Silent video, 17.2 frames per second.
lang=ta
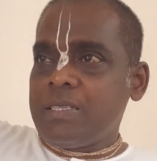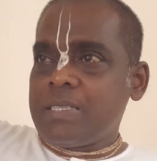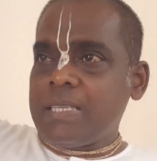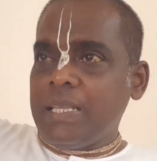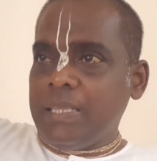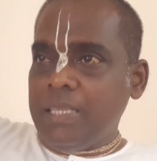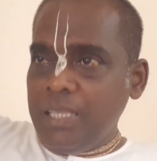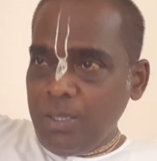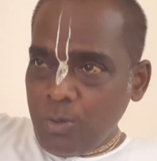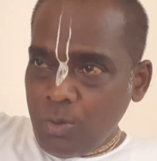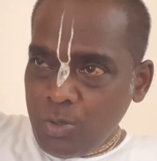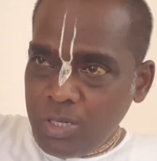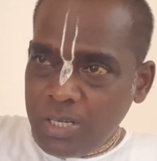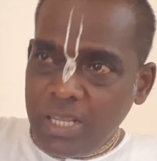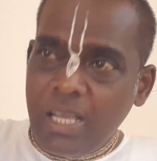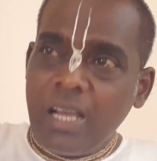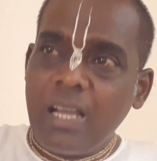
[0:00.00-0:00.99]
சதி
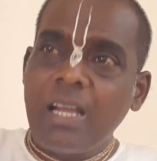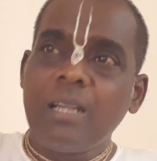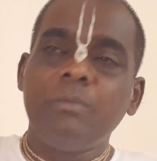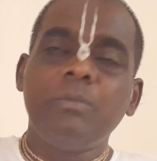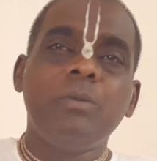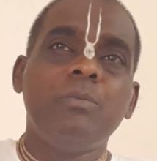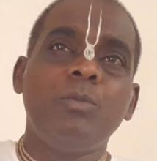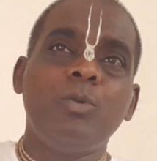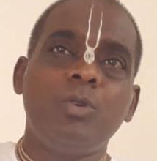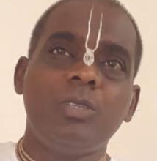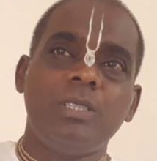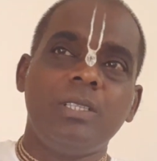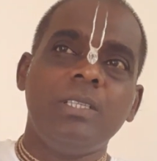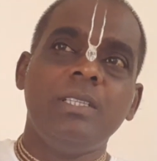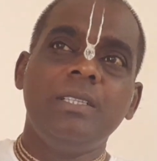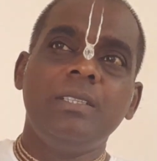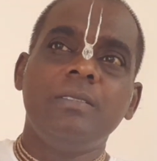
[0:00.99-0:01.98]
ஒன்றியாக
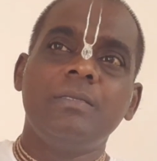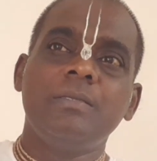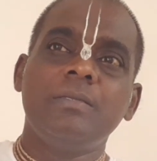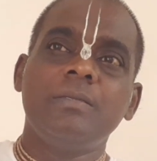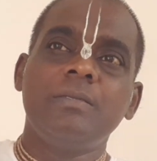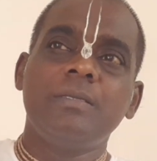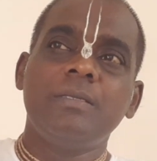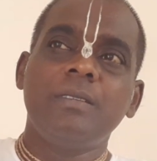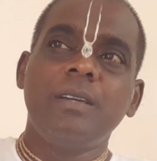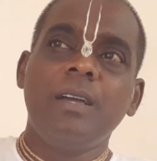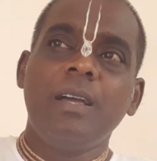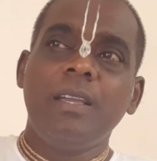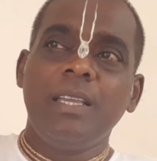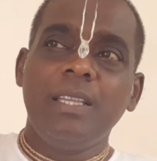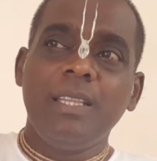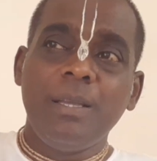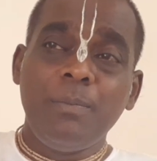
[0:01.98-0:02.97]
கிளம்பும்போது
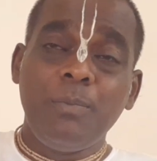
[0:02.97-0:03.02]
இந்த